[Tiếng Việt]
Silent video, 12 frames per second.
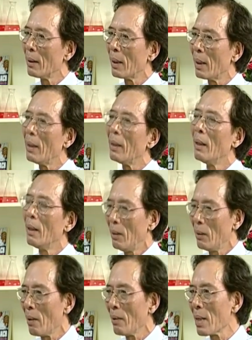thì
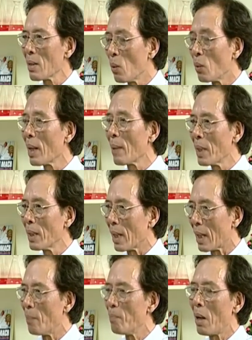lúc đó ta dùng tam thất để
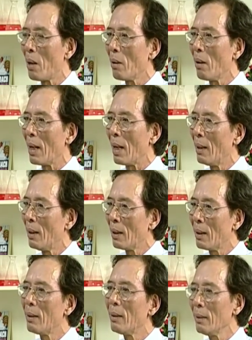cầm máu, gọi là
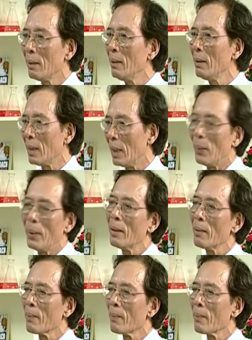khứ ứ chỉ huyết.